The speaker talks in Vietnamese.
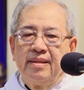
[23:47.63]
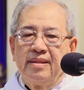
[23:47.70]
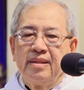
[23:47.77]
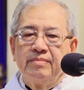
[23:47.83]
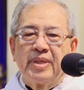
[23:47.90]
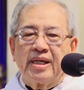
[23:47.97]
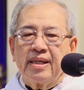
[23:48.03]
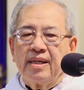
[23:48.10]

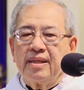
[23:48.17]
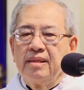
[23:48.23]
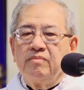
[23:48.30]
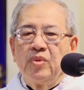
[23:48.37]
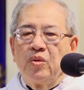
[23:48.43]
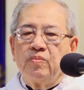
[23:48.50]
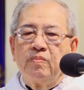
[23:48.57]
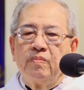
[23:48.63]
nhưng mà các linh
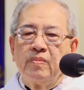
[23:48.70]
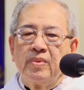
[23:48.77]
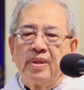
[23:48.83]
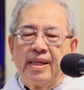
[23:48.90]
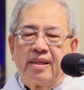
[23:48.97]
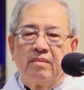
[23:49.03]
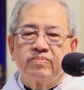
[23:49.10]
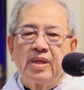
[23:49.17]
mục
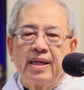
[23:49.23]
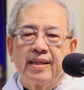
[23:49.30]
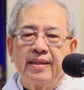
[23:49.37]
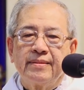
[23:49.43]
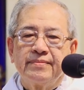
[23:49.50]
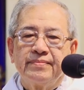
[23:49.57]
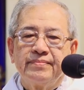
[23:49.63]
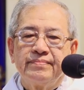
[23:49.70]
là độc thân
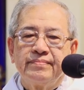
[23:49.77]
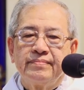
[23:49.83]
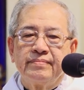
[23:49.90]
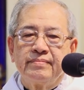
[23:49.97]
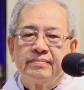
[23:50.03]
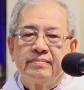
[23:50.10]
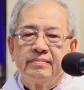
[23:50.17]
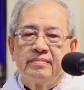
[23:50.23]

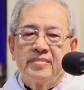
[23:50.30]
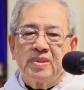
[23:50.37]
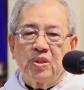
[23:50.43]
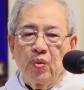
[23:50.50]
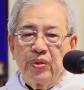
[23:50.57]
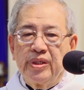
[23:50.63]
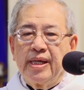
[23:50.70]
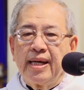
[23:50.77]

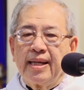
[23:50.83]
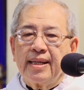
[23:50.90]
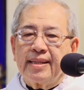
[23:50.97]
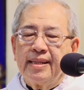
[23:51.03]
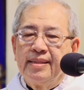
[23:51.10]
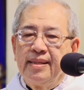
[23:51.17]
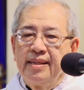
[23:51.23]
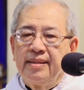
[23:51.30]
tuổi già là
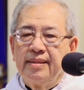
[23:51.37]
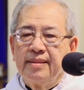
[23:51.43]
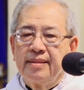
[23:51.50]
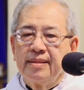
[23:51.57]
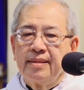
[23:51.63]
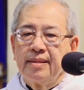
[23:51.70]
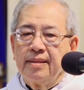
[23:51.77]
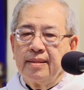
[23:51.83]
cái gì
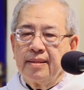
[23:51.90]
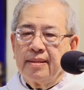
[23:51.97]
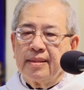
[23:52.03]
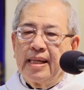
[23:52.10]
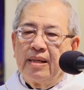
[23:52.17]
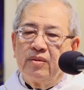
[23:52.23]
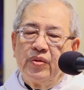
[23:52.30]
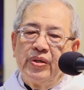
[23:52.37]

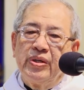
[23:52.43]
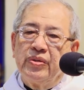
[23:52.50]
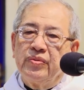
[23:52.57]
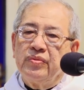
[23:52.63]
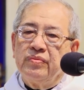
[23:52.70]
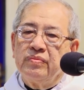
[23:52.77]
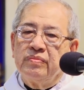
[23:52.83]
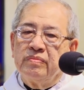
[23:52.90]
đau yếu
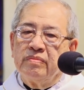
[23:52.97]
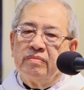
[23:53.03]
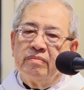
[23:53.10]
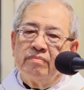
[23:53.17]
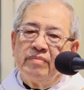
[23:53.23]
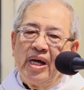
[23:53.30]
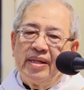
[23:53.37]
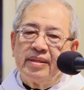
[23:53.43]

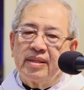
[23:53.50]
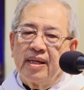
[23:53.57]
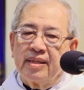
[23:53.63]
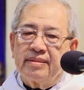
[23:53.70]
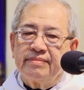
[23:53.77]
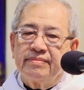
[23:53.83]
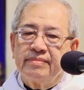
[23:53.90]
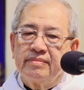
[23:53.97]
bệnh tật
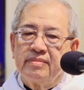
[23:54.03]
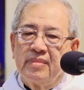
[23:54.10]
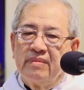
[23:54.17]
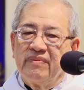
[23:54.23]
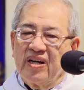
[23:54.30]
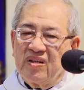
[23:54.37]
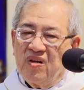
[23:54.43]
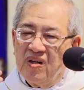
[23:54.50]

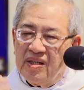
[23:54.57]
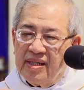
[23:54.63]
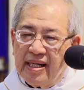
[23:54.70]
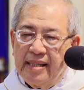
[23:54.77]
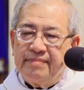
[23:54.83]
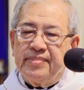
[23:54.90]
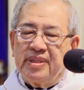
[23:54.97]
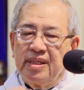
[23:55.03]
và có
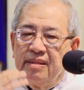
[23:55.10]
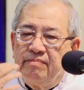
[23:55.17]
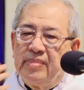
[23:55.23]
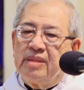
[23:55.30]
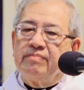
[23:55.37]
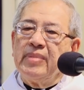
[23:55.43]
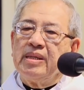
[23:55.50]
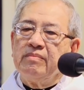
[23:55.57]
cảm tưởng
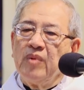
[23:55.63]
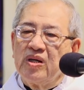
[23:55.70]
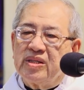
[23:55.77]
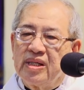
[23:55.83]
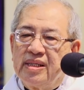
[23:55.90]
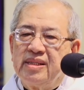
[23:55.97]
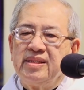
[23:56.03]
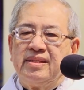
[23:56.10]
mình bị bỏ
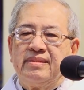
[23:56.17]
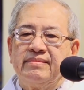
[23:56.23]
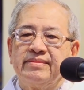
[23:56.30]
rơi